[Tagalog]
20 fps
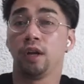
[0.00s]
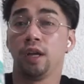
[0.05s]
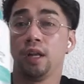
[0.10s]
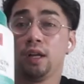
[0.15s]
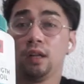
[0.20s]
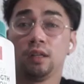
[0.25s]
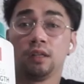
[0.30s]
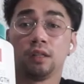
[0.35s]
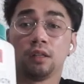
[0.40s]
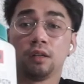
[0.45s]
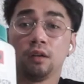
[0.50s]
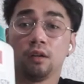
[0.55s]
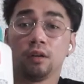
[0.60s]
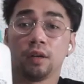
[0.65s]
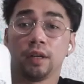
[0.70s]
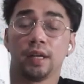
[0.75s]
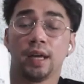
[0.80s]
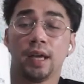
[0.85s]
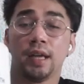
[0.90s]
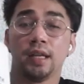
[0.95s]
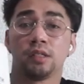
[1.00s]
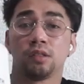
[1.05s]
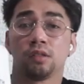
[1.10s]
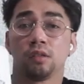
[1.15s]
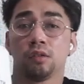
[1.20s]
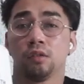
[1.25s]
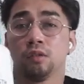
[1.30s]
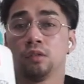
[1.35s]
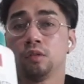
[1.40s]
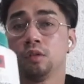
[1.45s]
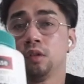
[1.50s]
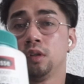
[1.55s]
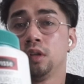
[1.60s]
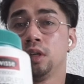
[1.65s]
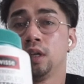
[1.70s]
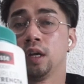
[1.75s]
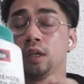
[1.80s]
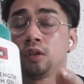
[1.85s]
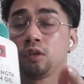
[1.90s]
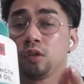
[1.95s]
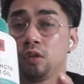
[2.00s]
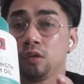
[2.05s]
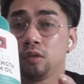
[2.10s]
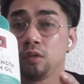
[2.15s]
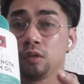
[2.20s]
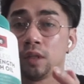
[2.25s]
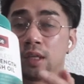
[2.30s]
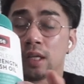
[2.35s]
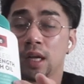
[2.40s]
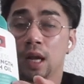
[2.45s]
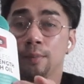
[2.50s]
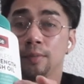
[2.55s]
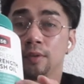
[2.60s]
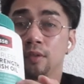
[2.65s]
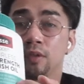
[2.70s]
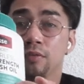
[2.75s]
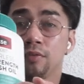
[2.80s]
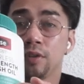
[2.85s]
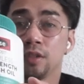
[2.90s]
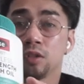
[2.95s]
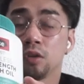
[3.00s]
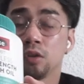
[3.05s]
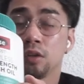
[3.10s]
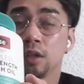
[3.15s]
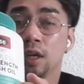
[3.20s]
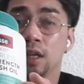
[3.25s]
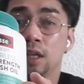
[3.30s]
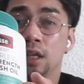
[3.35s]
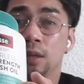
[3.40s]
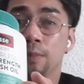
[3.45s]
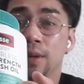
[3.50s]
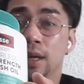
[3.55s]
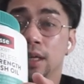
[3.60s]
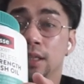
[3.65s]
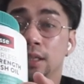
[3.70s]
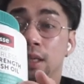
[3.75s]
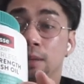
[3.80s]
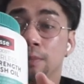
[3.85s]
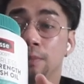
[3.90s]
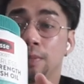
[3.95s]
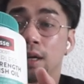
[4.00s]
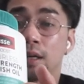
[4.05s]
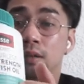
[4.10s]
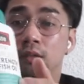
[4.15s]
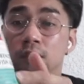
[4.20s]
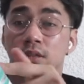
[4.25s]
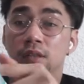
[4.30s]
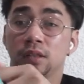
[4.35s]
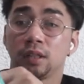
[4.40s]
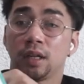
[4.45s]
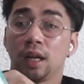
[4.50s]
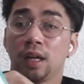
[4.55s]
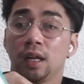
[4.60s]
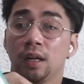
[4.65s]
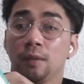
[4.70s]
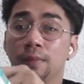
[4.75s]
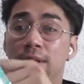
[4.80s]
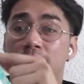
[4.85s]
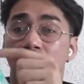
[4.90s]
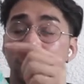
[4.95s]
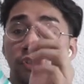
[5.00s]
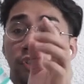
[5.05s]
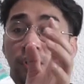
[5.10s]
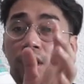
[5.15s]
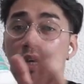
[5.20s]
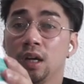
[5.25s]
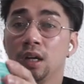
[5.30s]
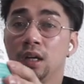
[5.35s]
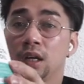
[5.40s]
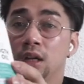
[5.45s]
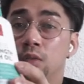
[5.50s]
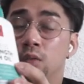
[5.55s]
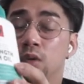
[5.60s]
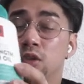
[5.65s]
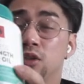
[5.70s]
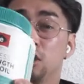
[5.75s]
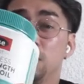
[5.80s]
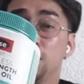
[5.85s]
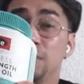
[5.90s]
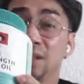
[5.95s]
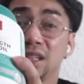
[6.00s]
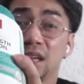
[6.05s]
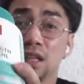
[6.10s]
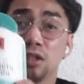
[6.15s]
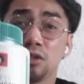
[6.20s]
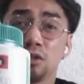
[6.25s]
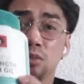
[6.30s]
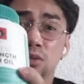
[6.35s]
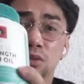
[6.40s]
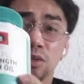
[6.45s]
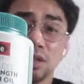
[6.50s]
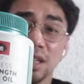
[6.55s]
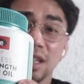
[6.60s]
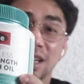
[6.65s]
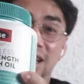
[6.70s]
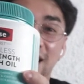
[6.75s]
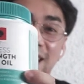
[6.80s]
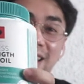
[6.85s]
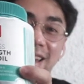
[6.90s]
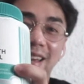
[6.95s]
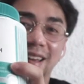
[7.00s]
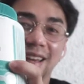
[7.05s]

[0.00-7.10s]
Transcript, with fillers: oil. Okay guys. So ito yung ginagamit kong fish oil ngayon na magandang brand. Australia brand siya. Huwag nyo naman guys ubusin na